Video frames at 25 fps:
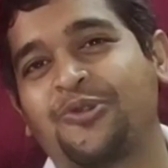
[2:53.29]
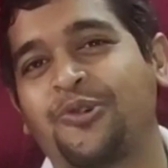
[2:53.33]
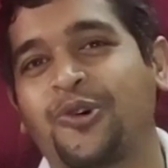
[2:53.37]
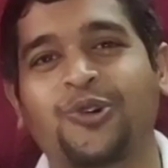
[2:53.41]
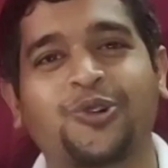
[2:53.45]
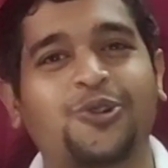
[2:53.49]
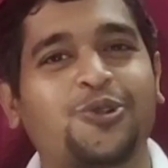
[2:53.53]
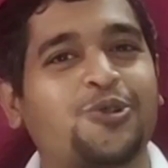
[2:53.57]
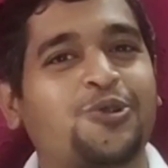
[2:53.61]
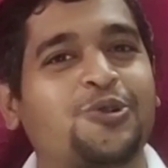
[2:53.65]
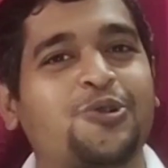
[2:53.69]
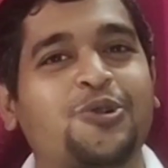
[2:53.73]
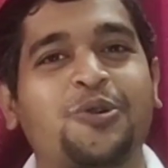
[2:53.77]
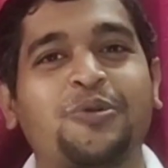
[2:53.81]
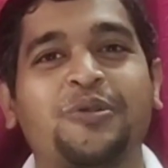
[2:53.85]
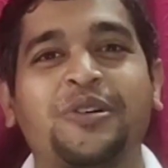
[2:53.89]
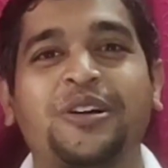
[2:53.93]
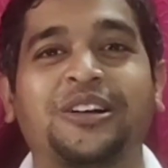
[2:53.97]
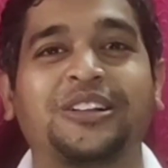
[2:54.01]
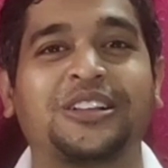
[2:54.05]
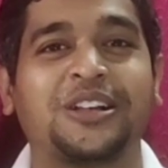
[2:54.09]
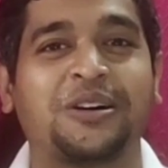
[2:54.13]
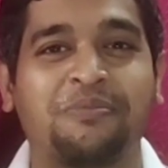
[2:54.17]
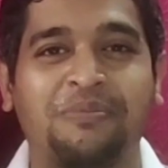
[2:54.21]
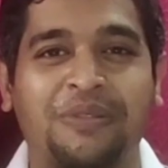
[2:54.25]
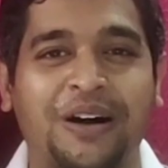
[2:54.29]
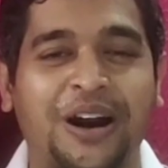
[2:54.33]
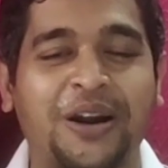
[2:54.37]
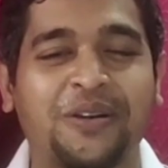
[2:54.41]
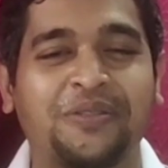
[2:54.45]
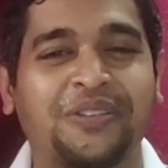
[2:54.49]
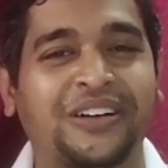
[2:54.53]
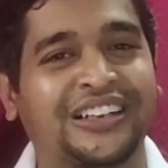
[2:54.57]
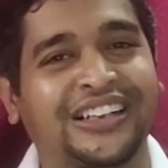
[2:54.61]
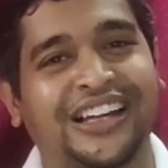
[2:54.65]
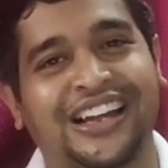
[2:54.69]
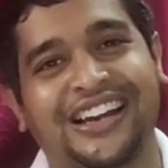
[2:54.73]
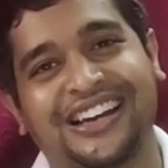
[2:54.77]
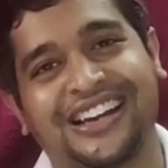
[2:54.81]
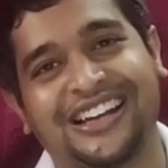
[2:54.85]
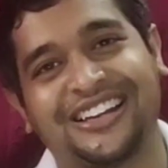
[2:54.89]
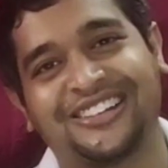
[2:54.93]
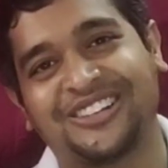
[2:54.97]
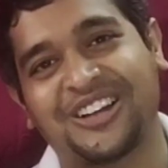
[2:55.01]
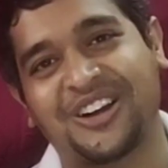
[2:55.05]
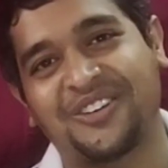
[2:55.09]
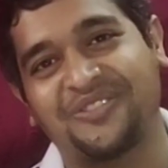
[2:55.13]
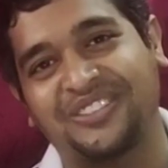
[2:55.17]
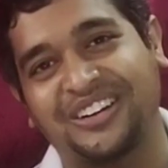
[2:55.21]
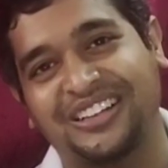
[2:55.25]
কত গভীরতা বাড়বে সেই
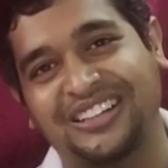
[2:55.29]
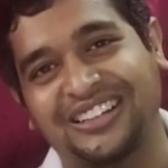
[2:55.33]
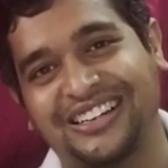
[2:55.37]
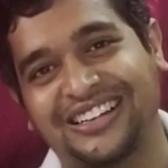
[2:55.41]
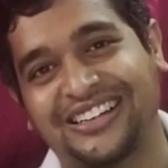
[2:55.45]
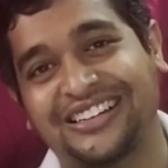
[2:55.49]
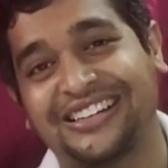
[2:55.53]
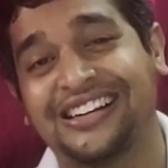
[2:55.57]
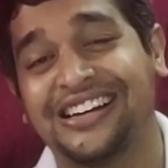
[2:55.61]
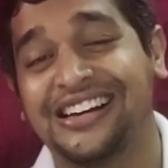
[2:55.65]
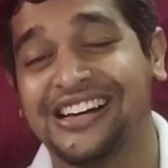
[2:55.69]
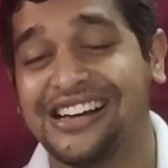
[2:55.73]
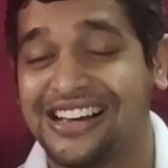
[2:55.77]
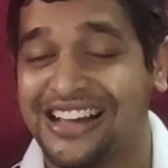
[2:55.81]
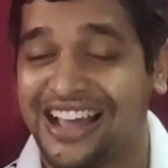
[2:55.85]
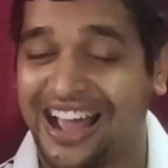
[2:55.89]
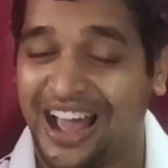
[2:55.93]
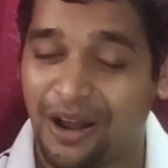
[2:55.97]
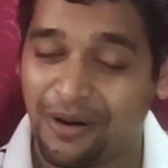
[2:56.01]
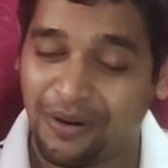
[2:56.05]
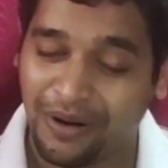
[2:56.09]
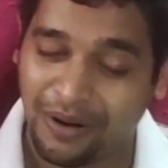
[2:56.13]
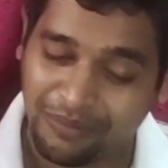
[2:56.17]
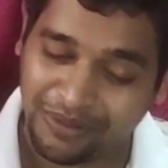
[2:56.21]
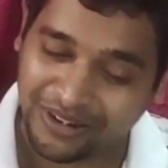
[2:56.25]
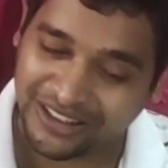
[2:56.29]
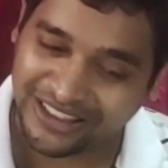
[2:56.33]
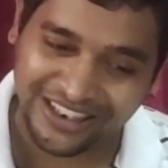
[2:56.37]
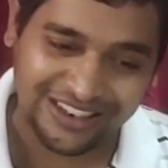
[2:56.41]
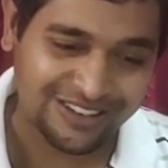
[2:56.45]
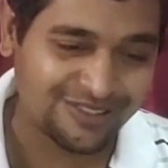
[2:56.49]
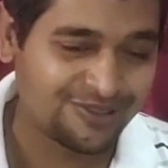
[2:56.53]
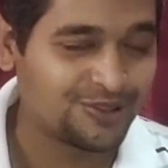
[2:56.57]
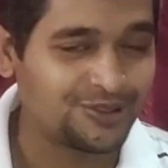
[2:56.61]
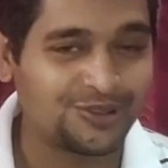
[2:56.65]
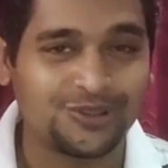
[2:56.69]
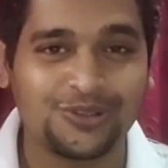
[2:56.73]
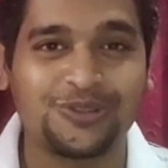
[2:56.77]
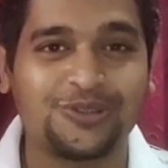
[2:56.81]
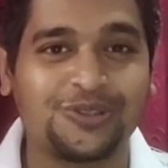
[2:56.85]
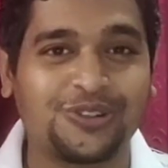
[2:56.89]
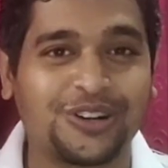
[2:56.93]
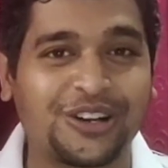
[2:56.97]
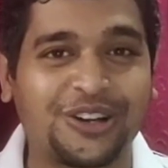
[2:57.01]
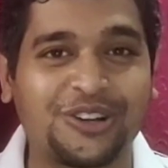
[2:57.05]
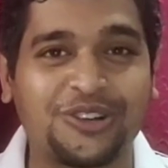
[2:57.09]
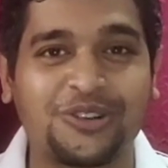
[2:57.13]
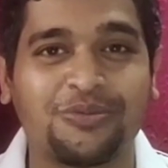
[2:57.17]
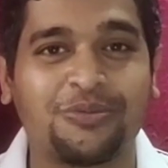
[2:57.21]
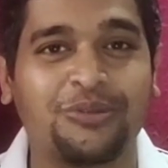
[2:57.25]
নিয়ে তো আপনাদের আমাদের আমাদের নতুন
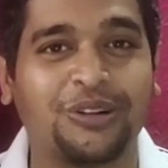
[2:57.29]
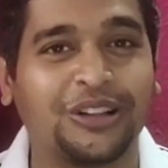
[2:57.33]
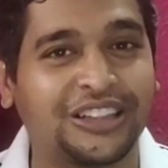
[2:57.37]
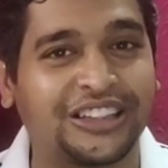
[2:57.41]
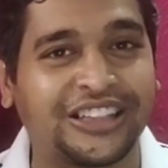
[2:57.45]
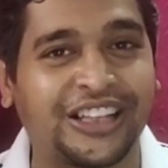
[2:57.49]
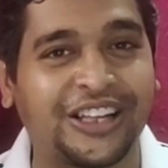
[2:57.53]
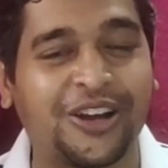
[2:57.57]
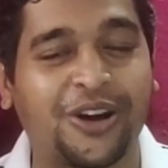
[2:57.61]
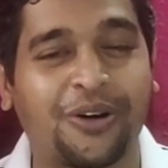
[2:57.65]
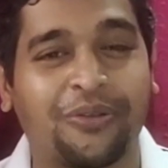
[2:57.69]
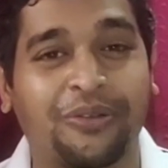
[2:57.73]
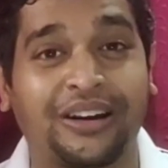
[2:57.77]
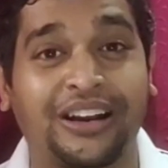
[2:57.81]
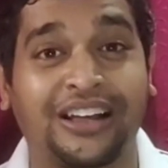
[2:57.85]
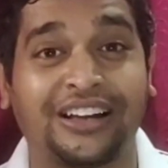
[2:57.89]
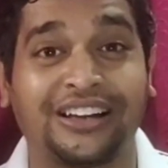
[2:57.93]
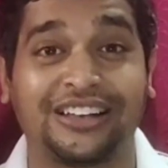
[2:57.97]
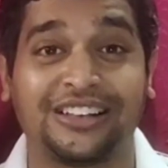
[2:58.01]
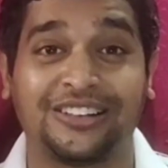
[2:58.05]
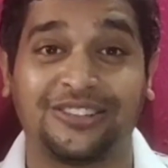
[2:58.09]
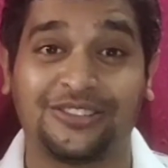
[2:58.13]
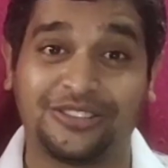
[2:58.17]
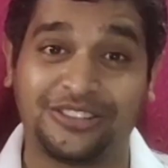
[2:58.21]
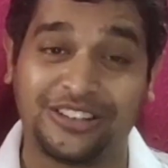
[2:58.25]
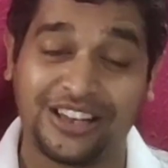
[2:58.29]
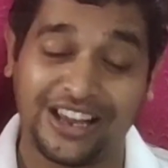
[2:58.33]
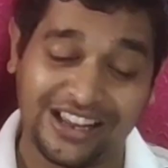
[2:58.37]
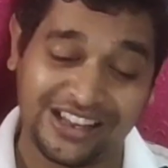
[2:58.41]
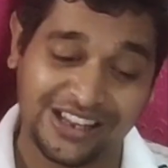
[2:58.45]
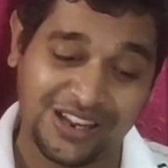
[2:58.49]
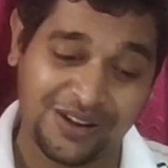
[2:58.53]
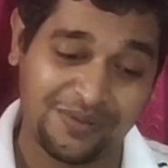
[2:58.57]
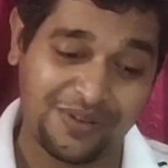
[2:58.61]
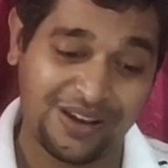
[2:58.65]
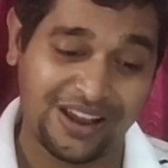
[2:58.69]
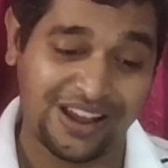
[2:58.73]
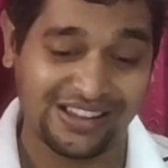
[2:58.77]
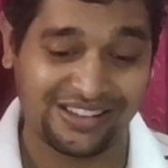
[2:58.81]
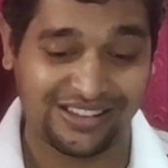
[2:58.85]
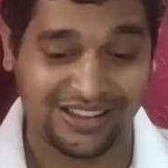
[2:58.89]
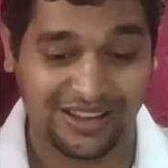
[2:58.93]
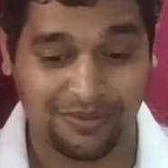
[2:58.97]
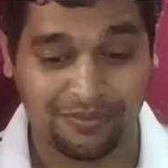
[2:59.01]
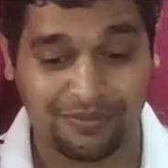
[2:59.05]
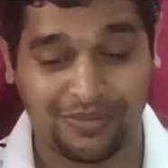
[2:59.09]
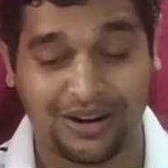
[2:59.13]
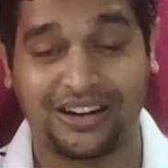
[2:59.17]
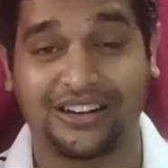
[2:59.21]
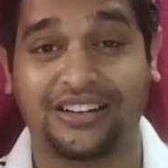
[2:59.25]
করে কিছু বলতেই হবে না যে টিমে
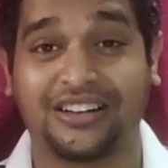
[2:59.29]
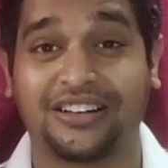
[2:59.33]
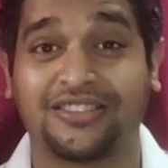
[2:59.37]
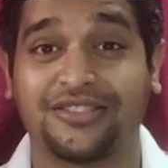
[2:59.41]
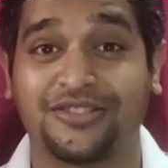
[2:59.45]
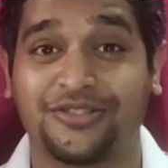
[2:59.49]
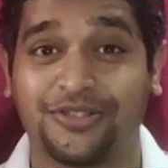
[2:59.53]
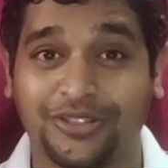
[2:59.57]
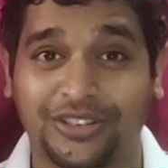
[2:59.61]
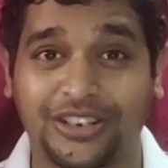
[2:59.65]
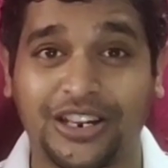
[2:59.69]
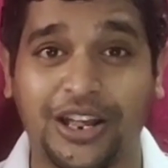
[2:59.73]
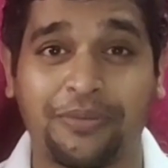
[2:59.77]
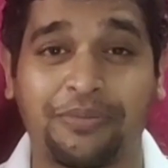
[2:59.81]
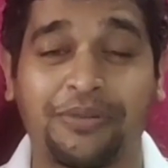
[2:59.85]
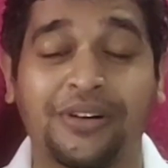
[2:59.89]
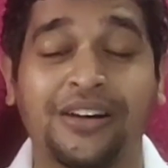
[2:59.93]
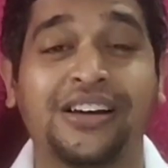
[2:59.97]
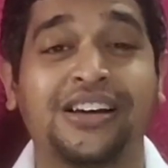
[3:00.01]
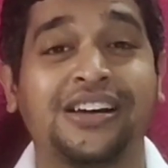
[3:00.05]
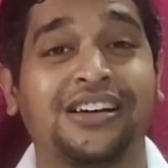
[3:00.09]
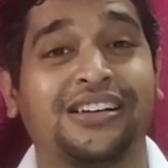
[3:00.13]
আছে মার্কাস জোসেফ